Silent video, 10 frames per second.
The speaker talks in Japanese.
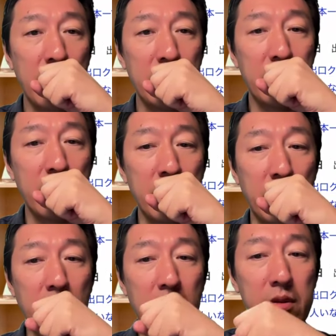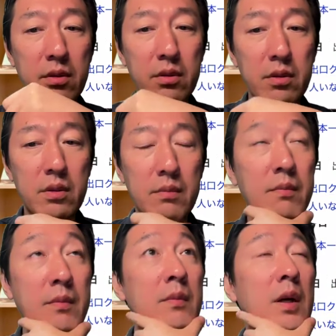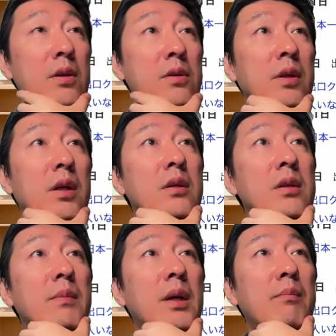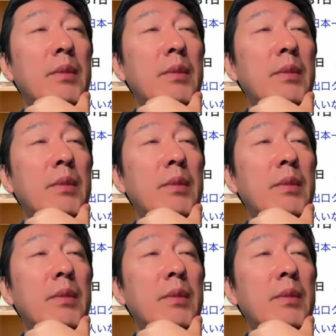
柔道におけるあれですよね、